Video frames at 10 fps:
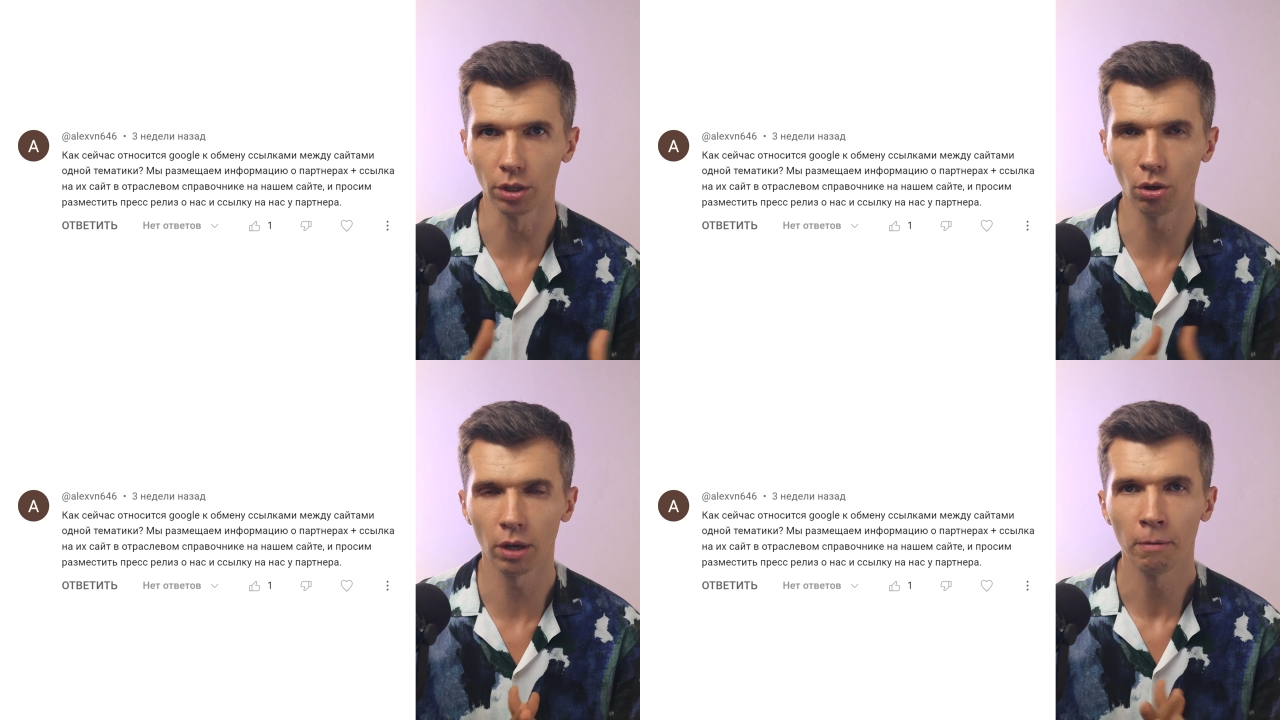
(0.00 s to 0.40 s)

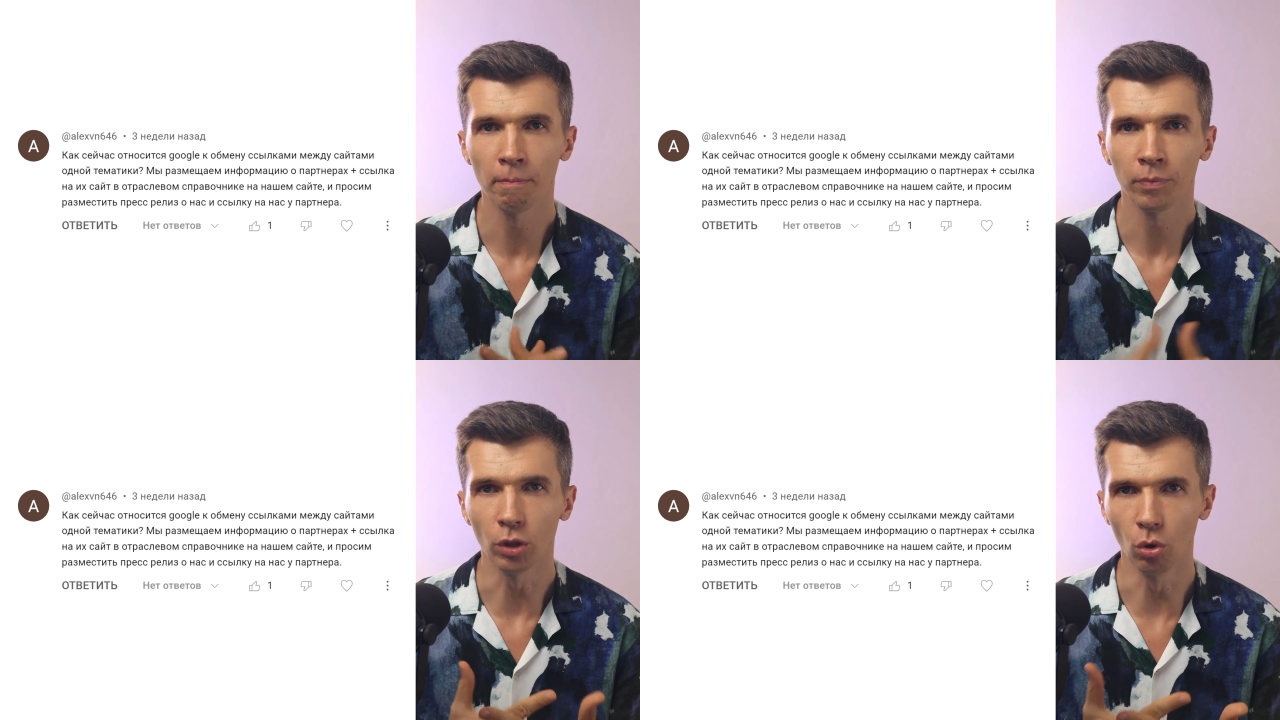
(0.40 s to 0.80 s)
нее,
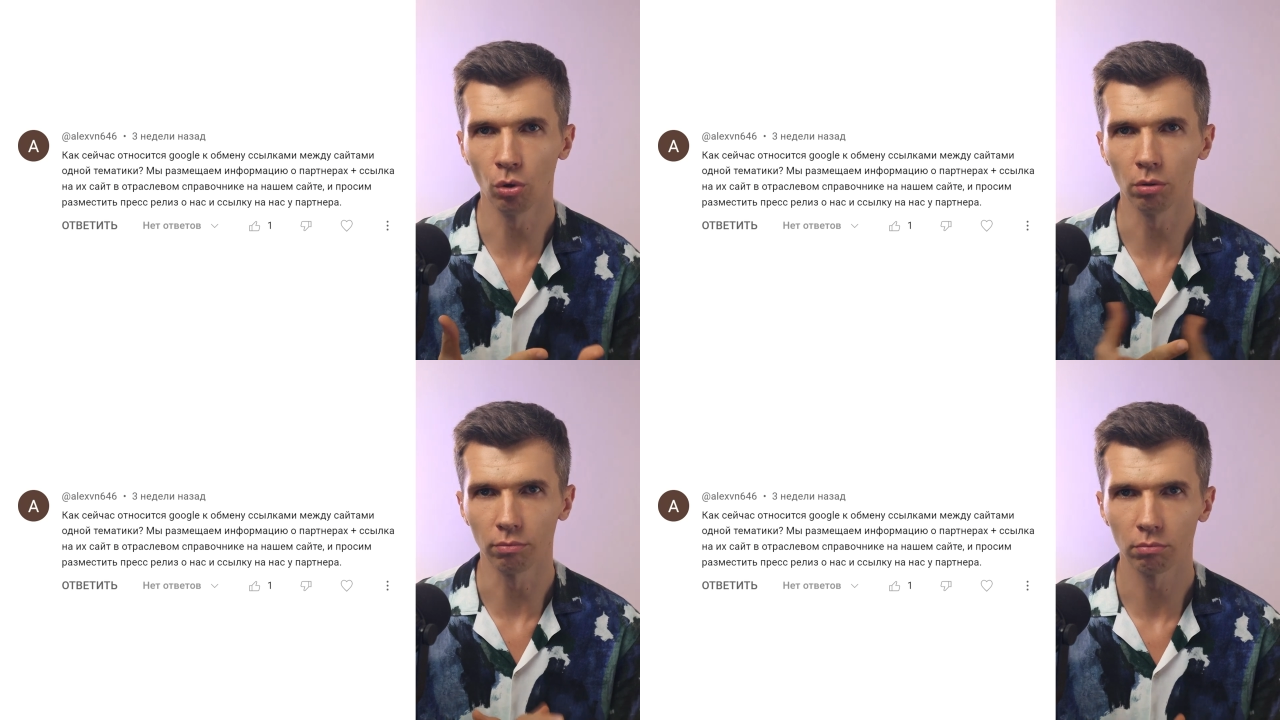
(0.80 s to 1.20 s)

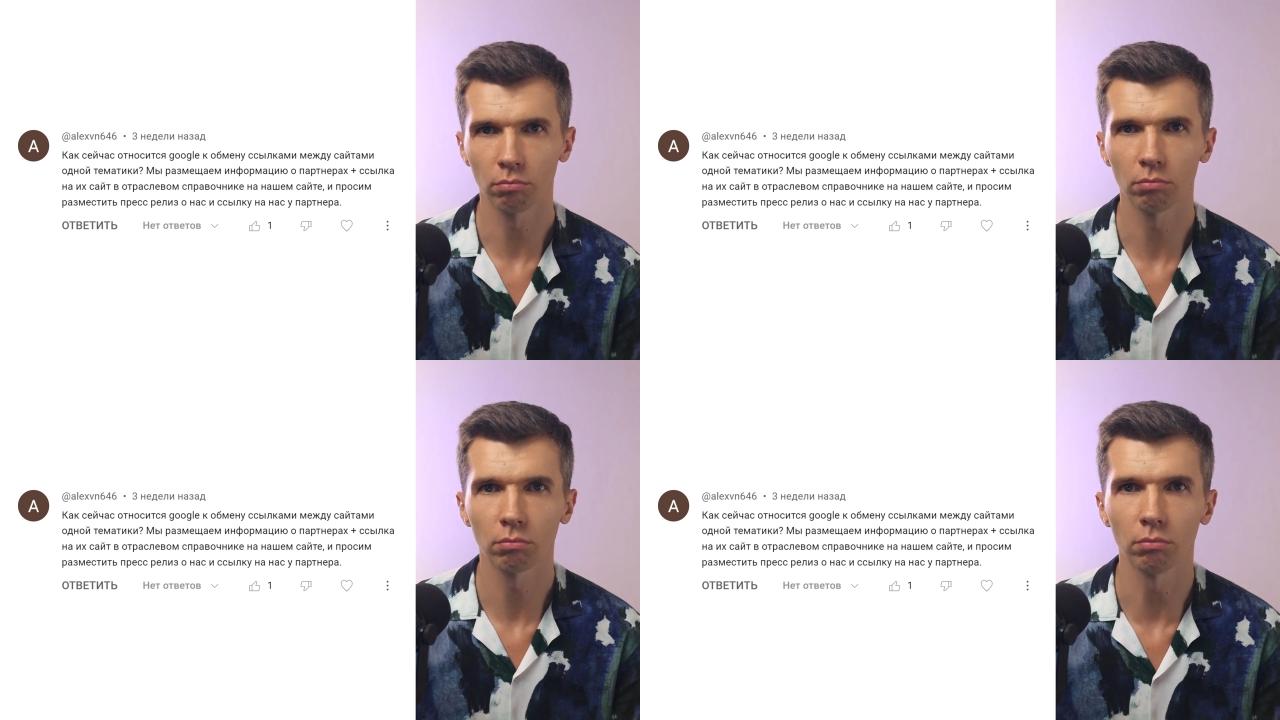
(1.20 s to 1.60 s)
но,
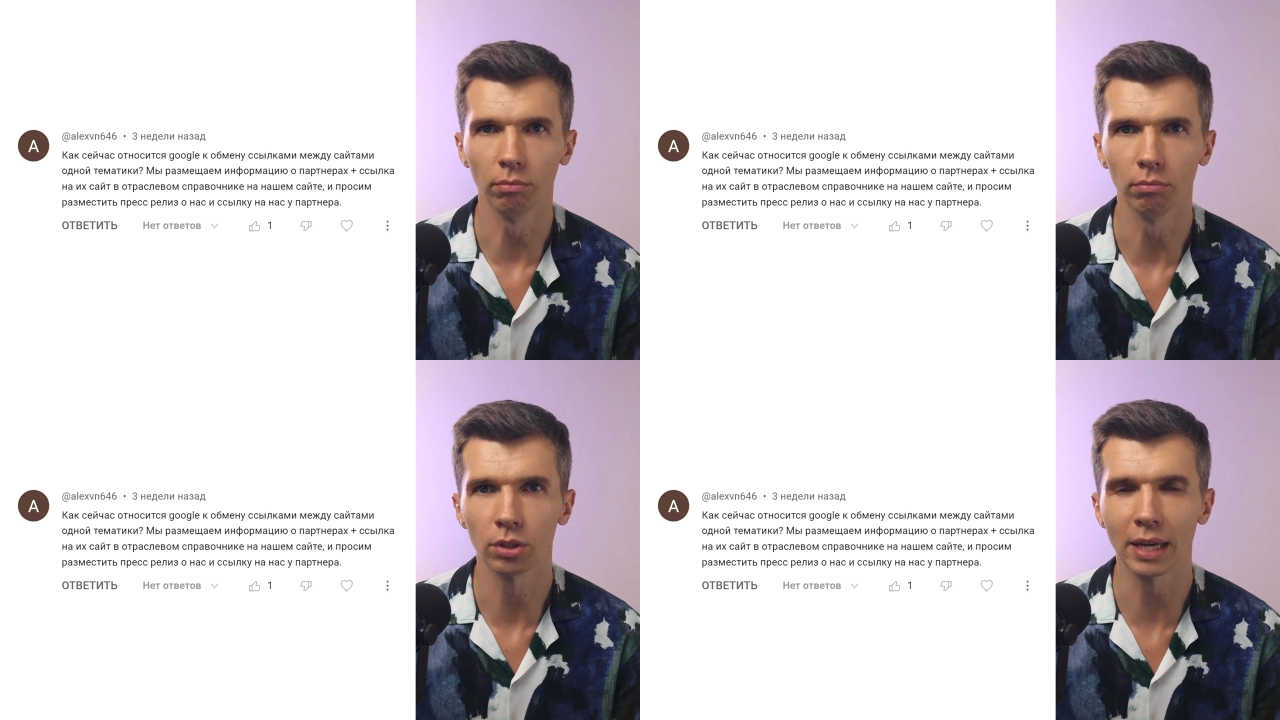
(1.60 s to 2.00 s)

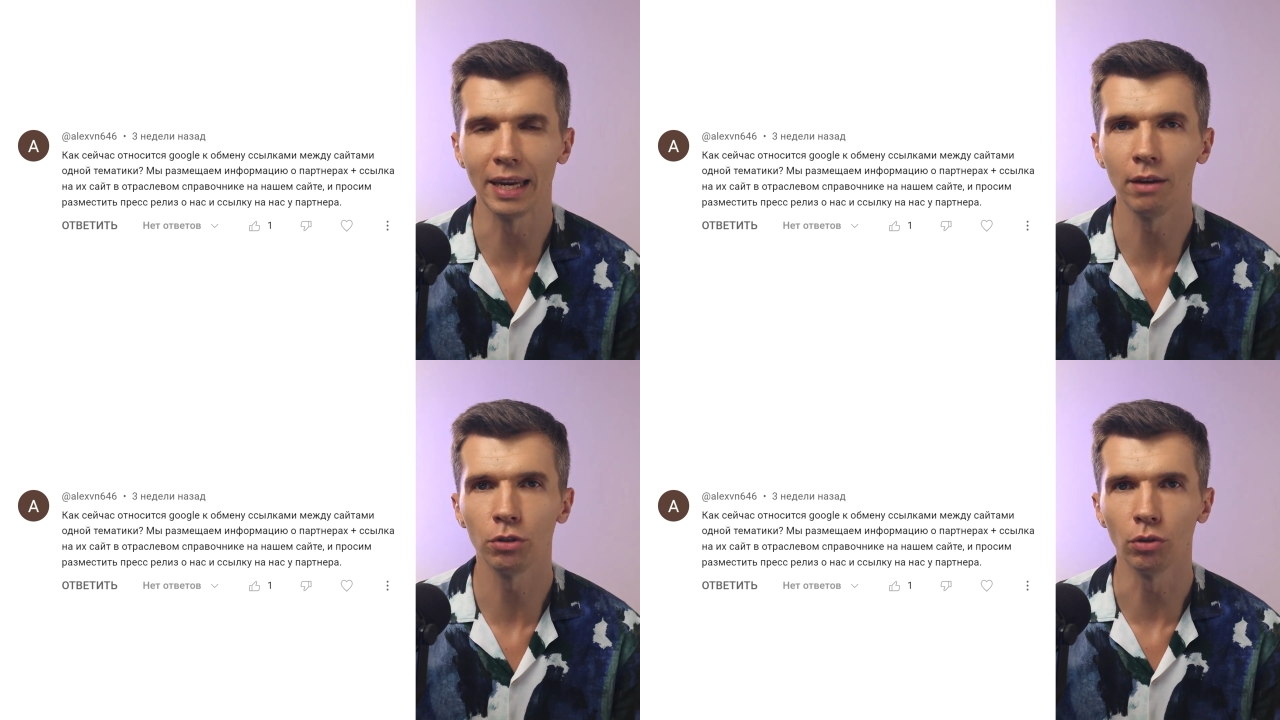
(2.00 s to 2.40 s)

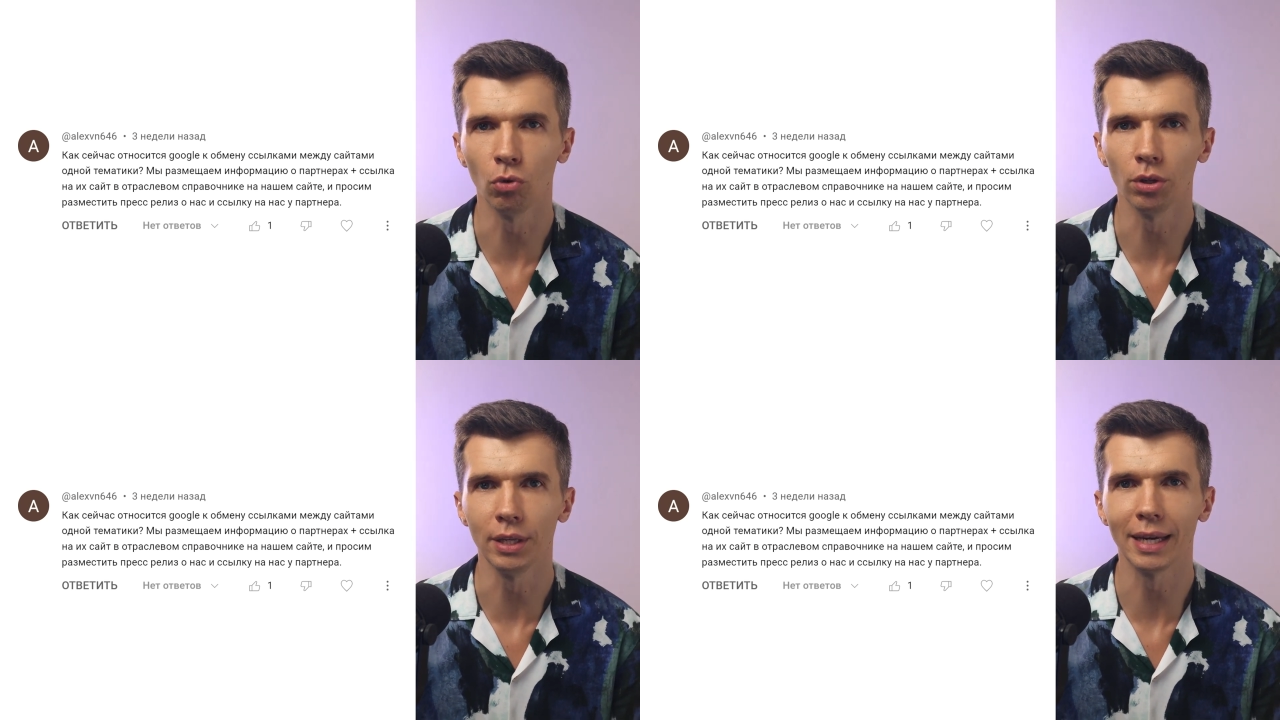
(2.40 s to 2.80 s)
скорее
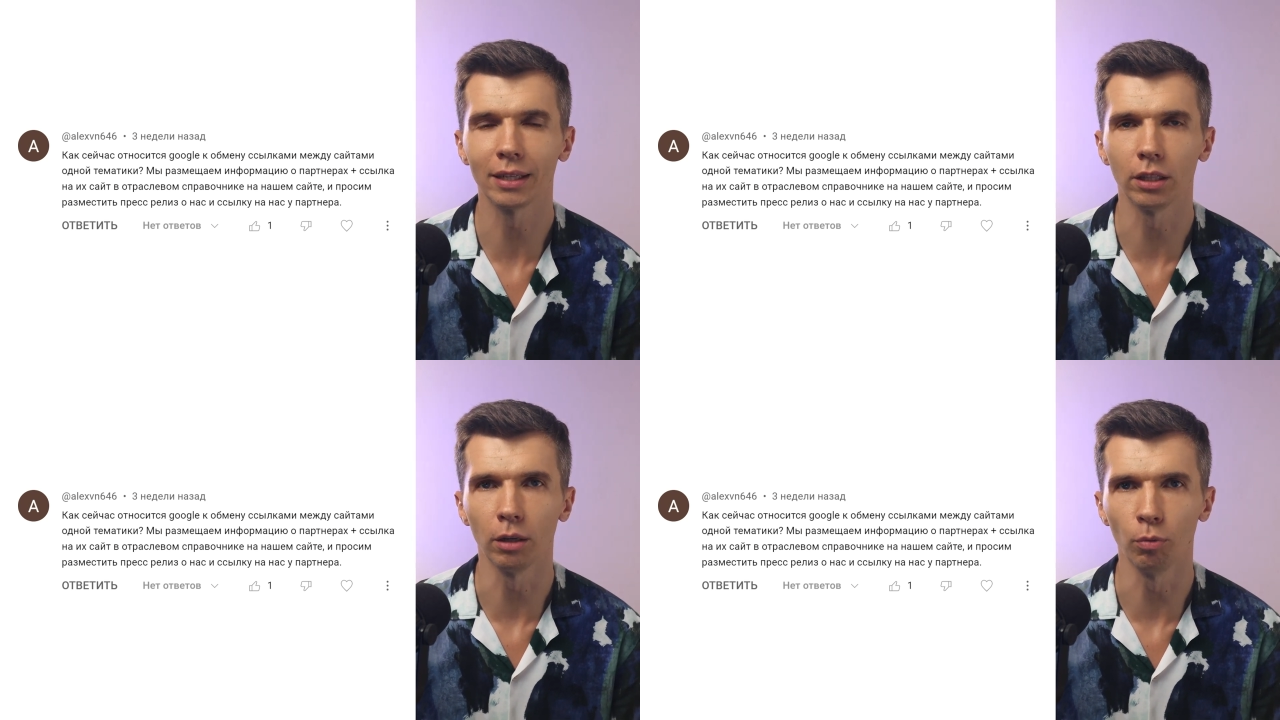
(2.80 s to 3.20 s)
всего,
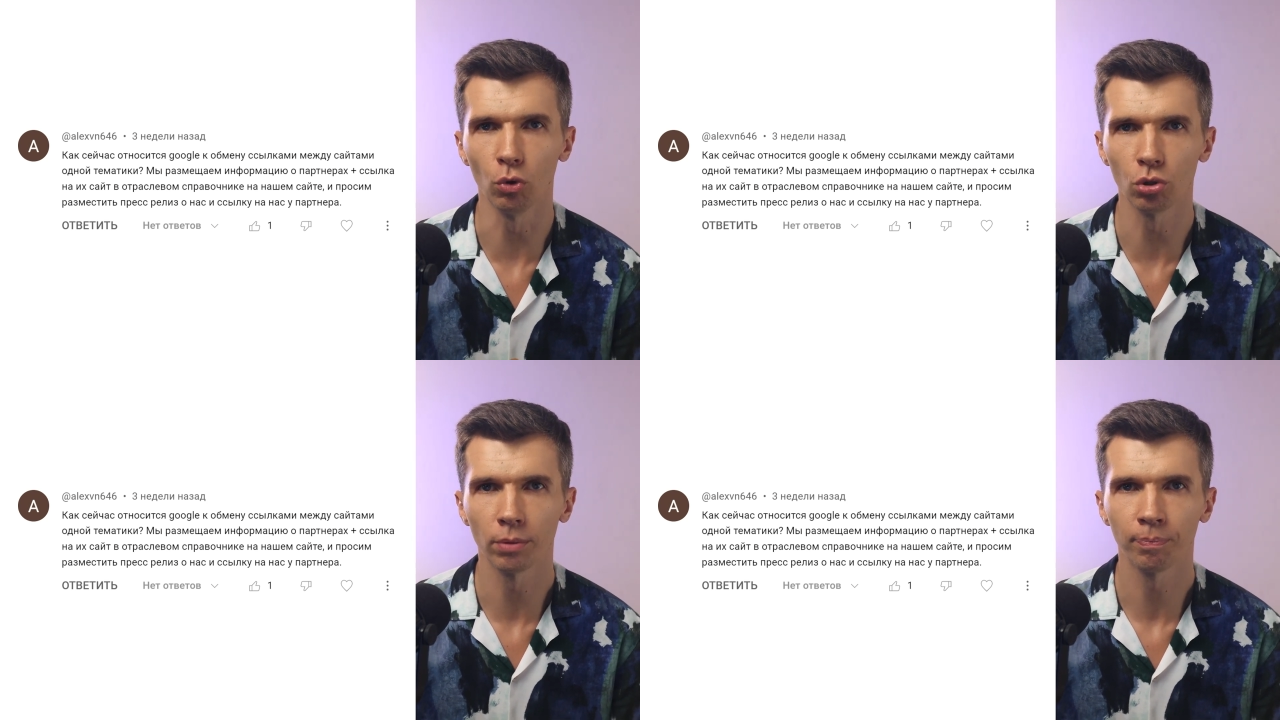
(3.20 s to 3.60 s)
некоторый
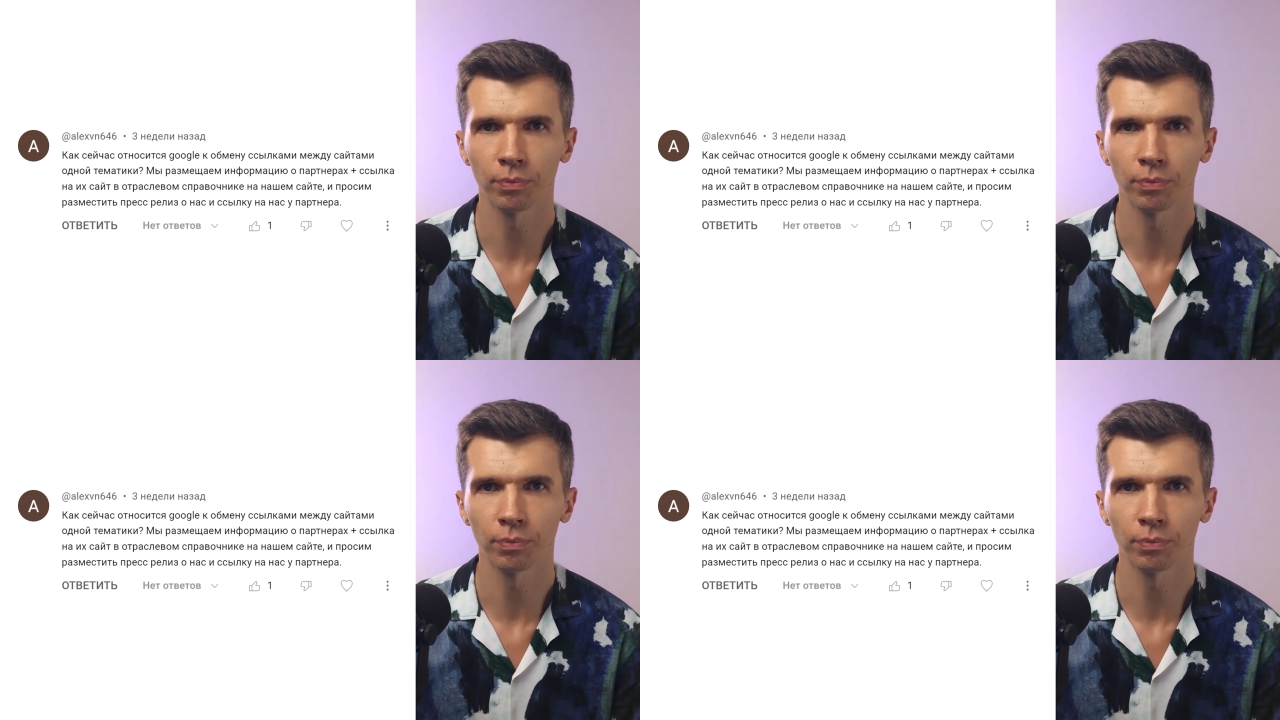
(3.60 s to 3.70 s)
плюс